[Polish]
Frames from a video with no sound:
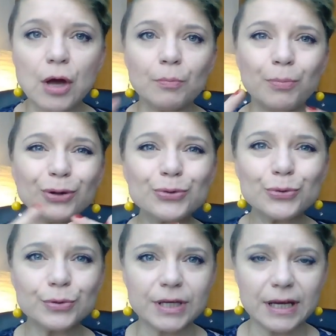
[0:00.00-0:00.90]
Po
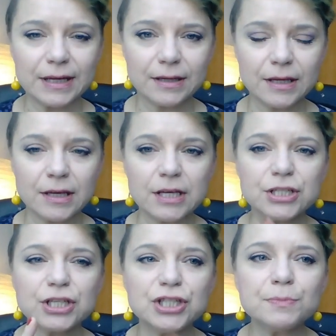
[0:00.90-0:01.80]
drugie,
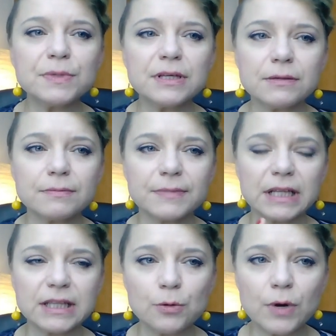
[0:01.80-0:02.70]
siedzimy
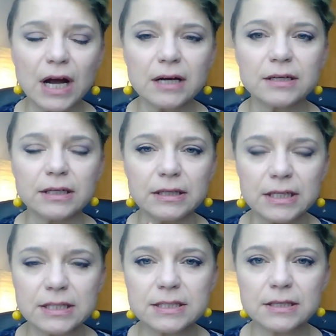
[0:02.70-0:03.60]
na tyłkach i
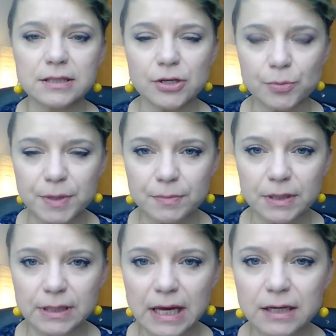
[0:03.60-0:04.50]
nic nie
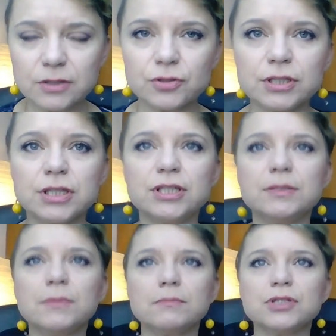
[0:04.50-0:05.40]
robimy, tak? Czyli
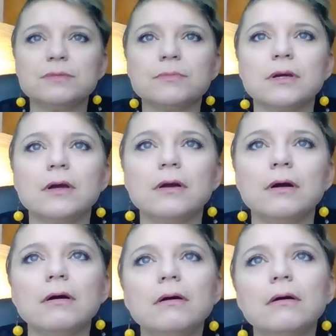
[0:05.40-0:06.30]
siedzimy i myślimy,
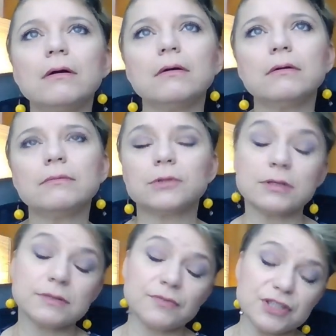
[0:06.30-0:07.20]
to
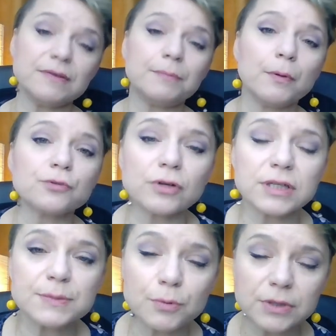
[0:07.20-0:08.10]
jest właściwie
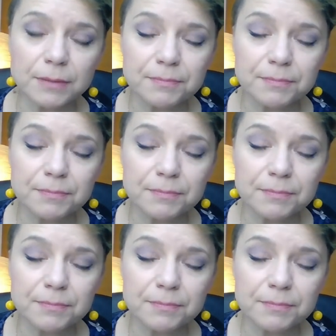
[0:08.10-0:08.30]
połączone z punktem